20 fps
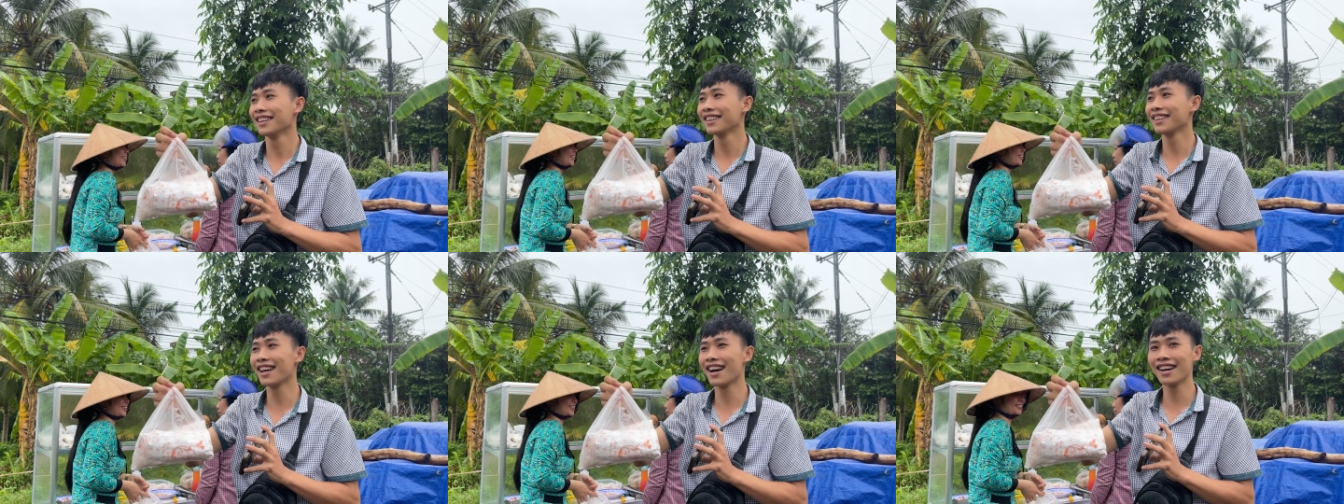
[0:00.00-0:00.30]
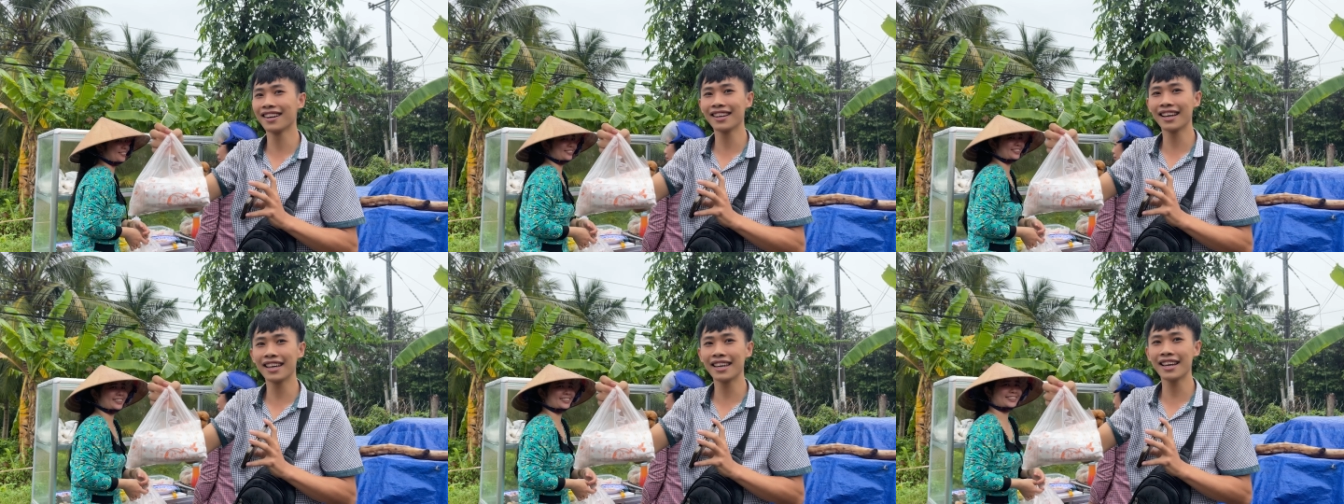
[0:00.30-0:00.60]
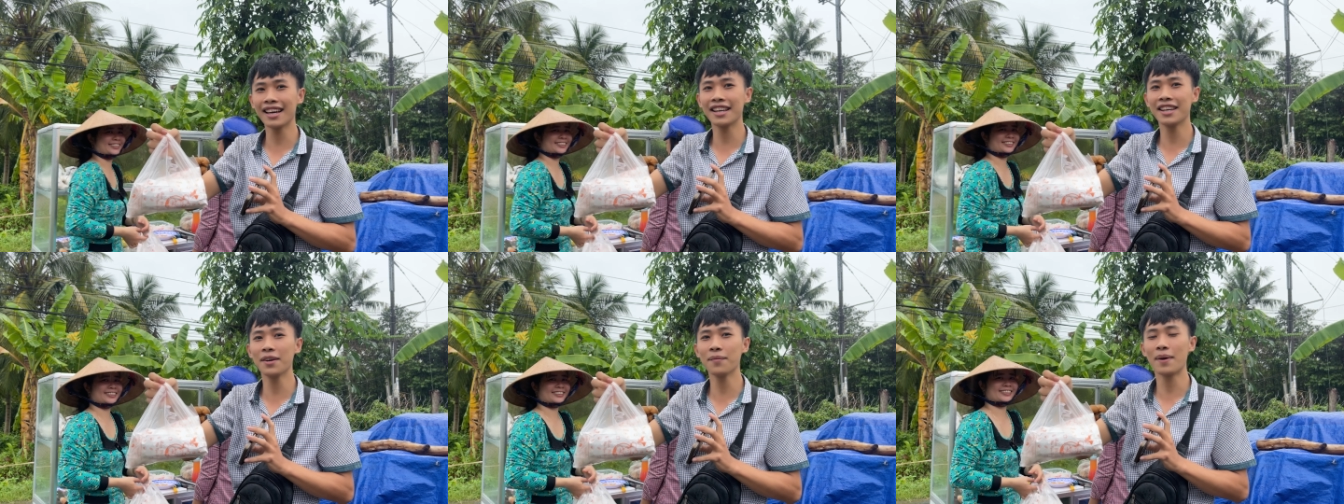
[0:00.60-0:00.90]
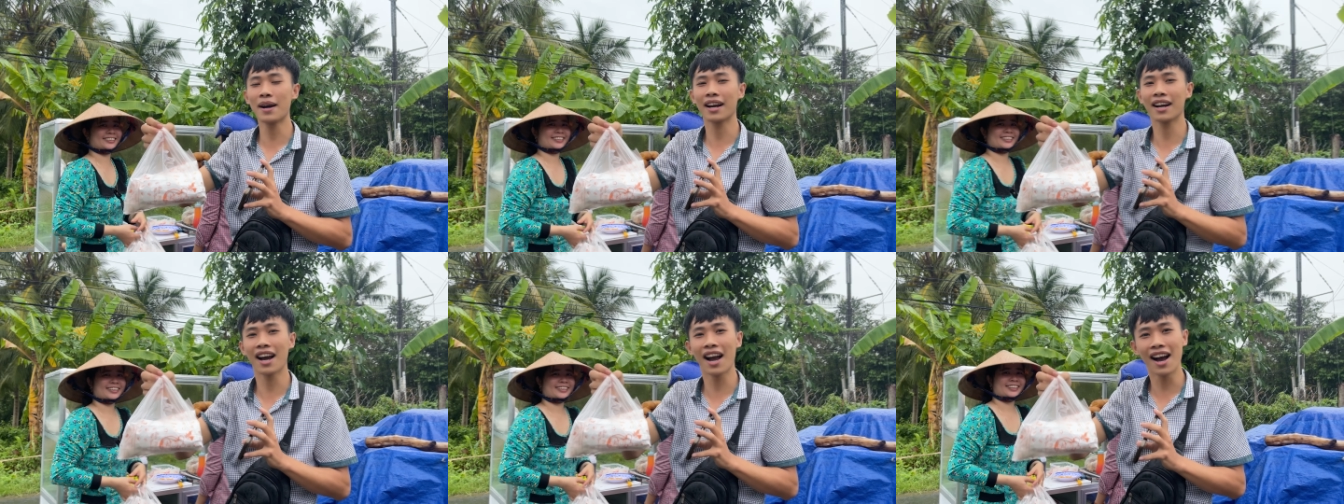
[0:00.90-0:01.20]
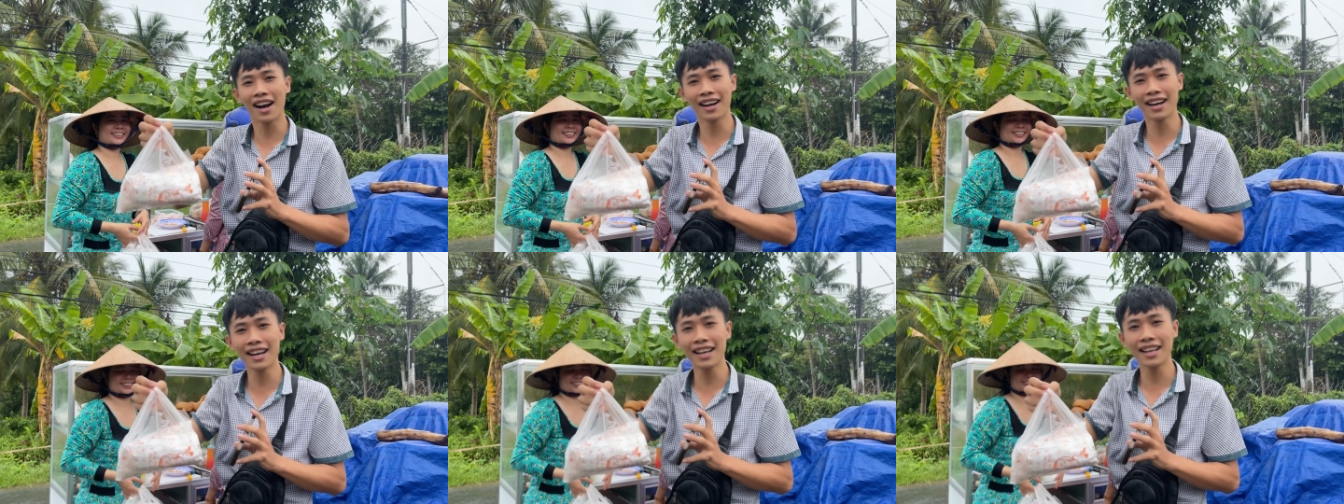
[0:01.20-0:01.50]
đơn đi á, nếu mà
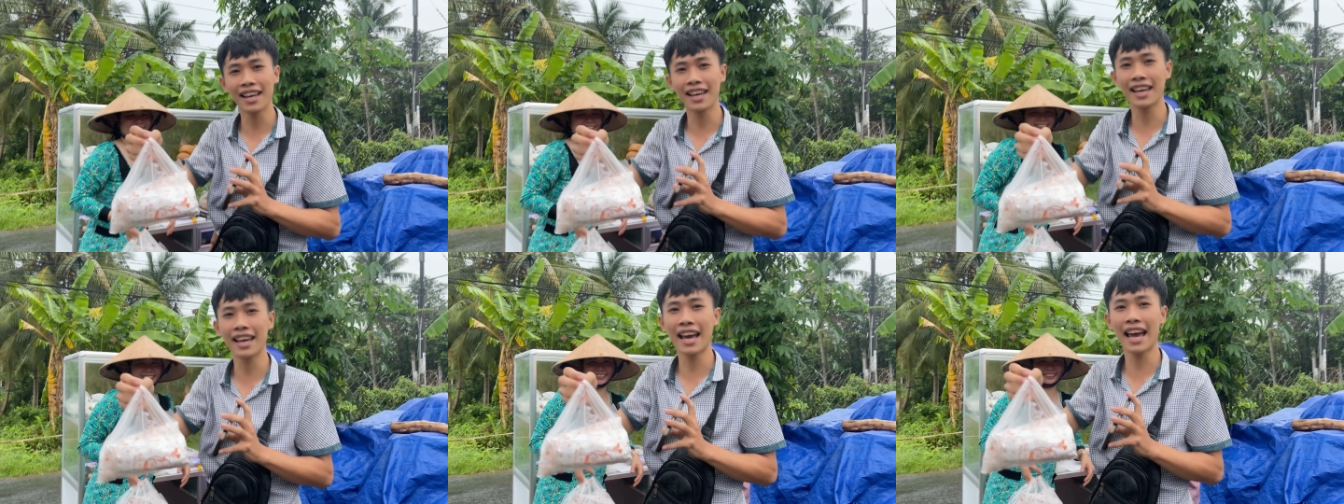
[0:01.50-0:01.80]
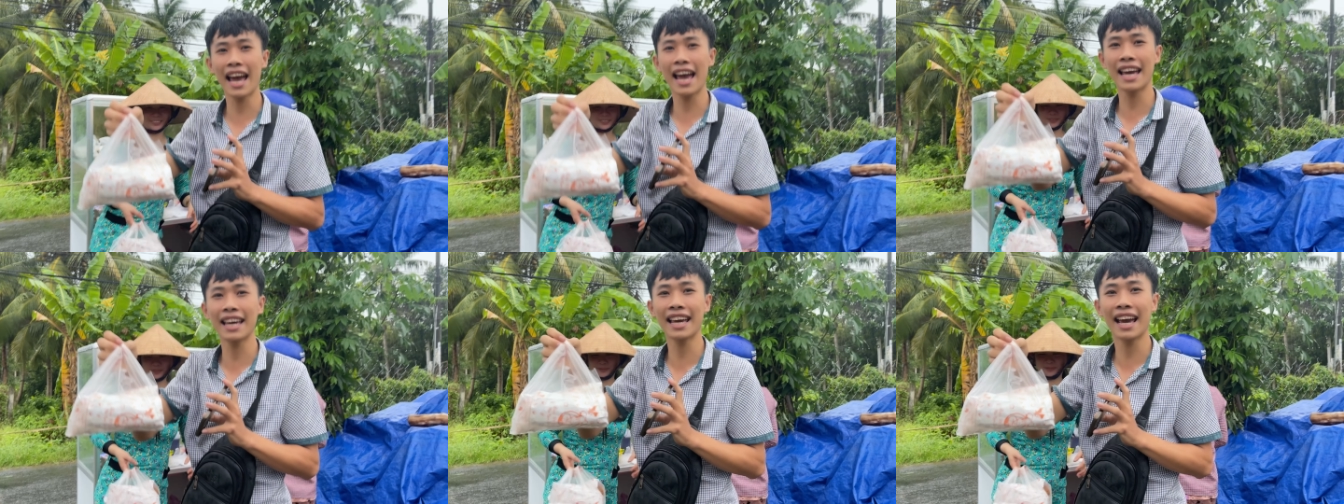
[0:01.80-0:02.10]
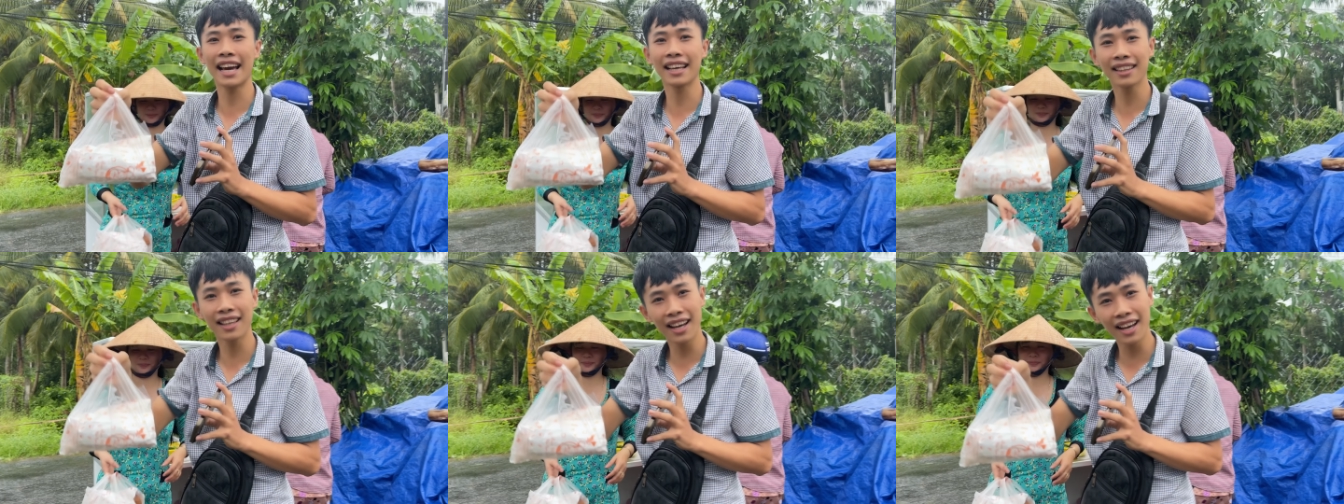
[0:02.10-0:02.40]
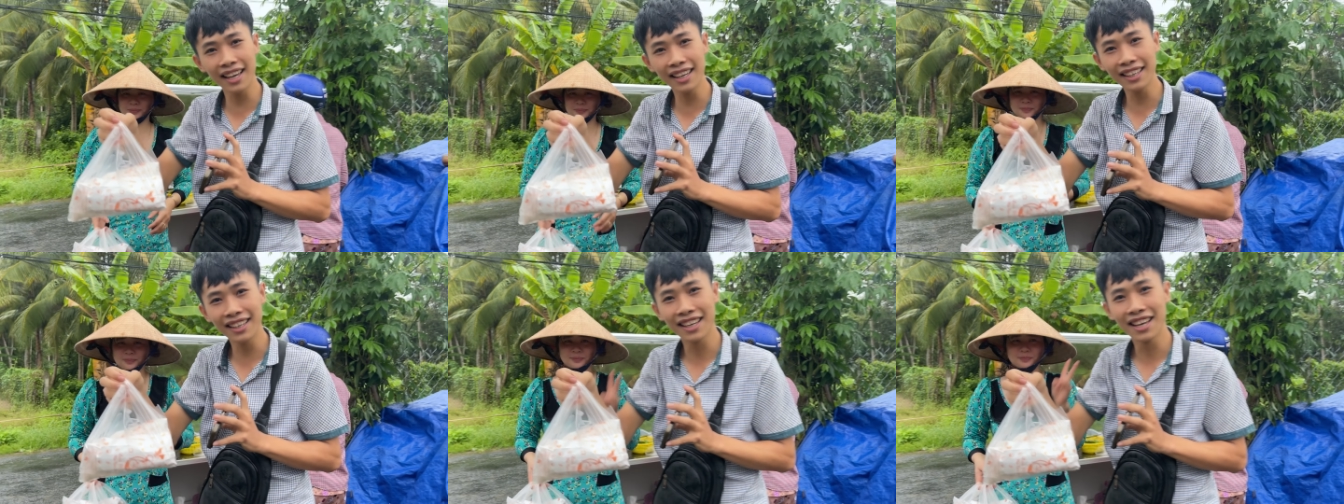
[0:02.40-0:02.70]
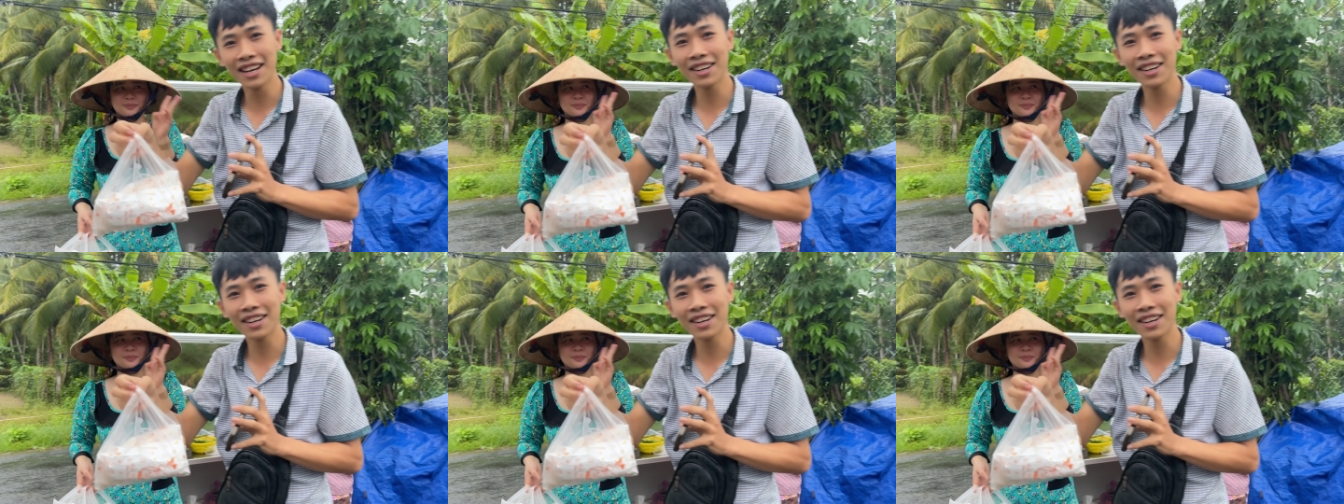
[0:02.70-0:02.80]
gần á, thì hai ngày tới,